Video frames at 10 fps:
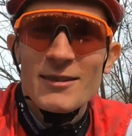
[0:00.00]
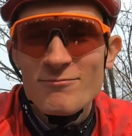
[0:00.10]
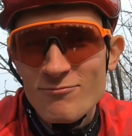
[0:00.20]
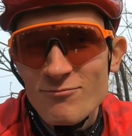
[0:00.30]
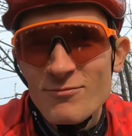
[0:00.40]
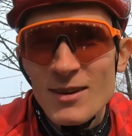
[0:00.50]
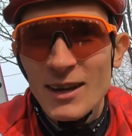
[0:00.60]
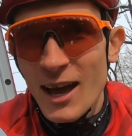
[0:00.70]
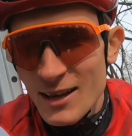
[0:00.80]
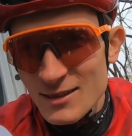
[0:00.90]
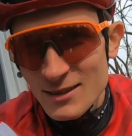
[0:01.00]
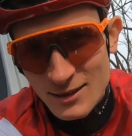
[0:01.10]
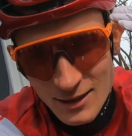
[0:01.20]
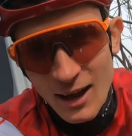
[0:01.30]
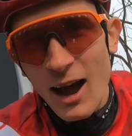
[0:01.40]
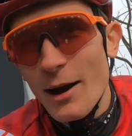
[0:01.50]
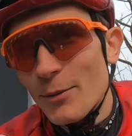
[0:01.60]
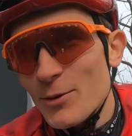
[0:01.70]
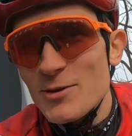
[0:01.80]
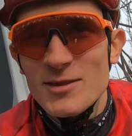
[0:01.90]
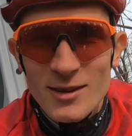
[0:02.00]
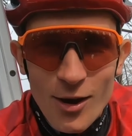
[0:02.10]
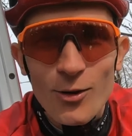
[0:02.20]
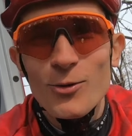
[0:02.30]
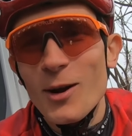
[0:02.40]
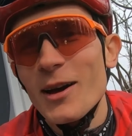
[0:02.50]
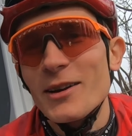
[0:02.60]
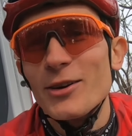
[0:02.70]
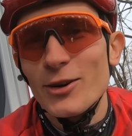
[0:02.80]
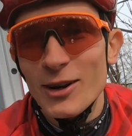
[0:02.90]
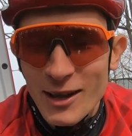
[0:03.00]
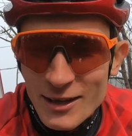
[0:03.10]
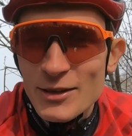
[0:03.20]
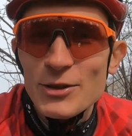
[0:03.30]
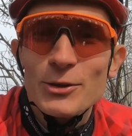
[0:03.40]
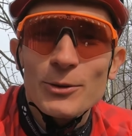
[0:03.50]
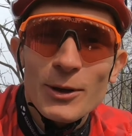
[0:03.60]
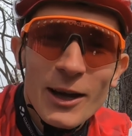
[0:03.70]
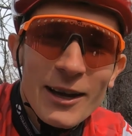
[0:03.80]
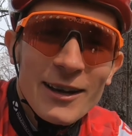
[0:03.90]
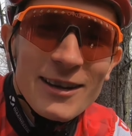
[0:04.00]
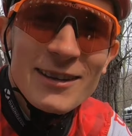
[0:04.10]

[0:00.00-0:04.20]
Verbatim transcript: Nieźle. Kask, abus, okulary, okleje. Dziękuję.